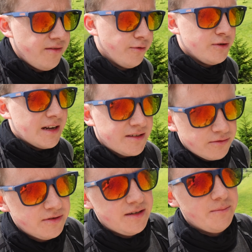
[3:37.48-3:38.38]
von ganz
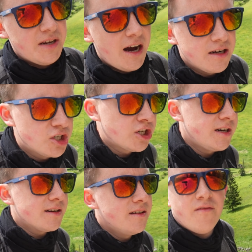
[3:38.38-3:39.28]
unten im Tal
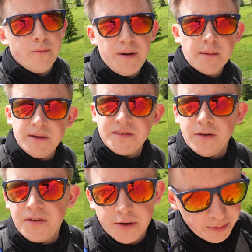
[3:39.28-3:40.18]
starten, vom Parkplatz
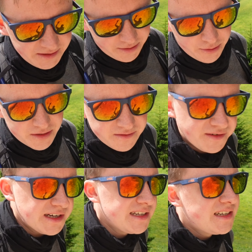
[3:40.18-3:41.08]
aus, der übrigens
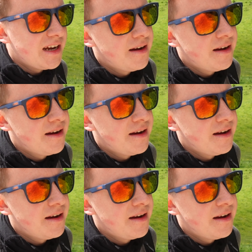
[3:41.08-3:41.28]
kostenfrei ist,